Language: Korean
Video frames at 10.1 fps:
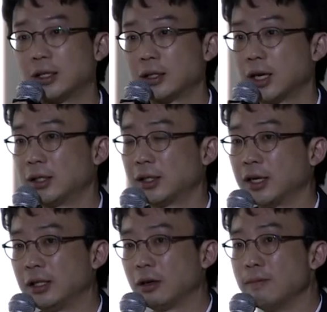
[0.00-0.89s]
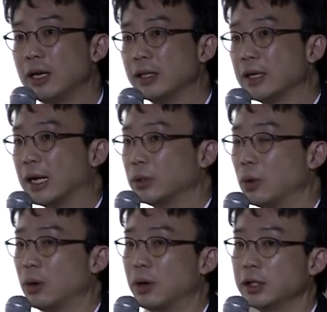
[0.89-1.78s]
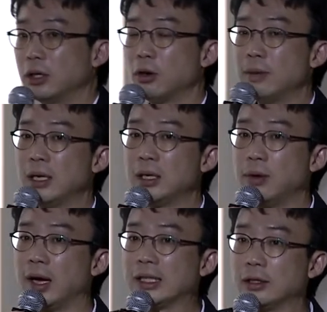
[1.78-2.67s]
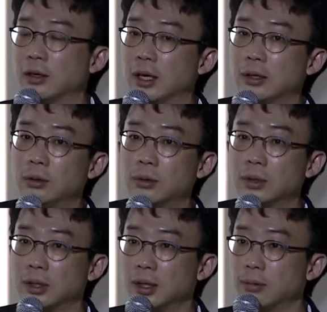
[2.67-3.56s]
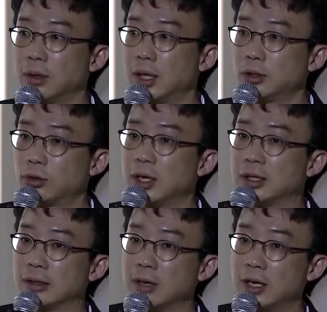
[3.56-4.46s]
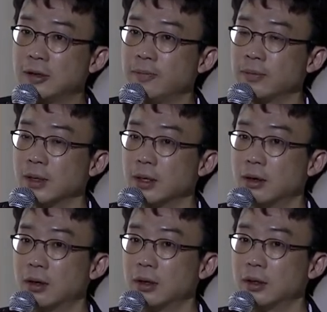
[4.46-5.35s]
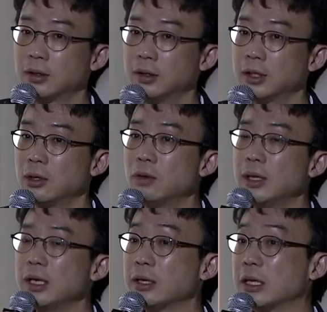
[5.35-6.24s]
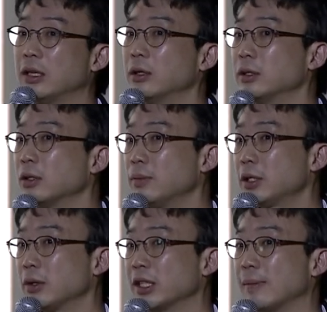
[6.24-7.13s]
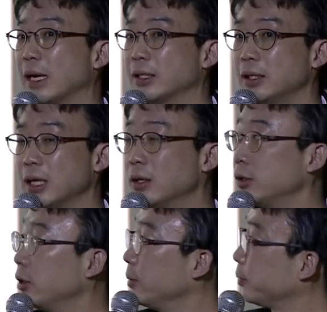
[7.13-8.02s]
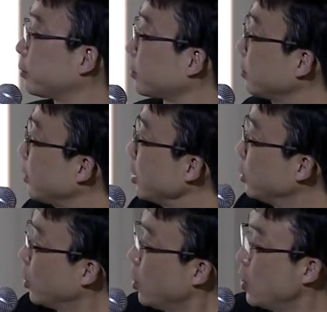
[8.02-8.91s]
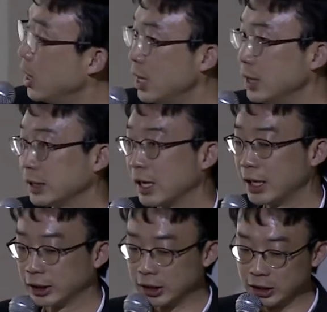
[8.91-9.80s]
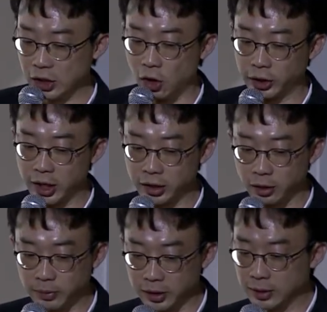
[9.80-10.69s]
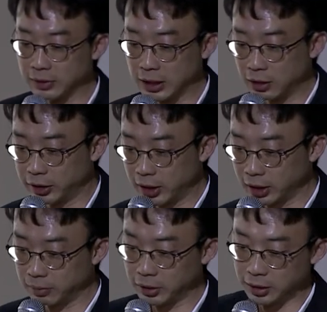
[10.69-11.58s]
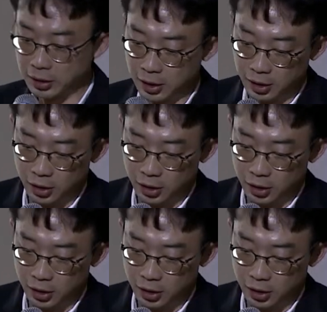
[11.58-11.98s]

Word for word: 사실 사실 다 실리콘밸리 있는 건 아니고 실리콘밸리 외 지역에도 이 HQ가 있지만 어, 그 실리콘밸리 회사들이 이런 서비스를 굉장히 많이 쓴다는 거죠. 그리고 잘 아시는 거대한 기업들이 있습니다. 거대한 기업들.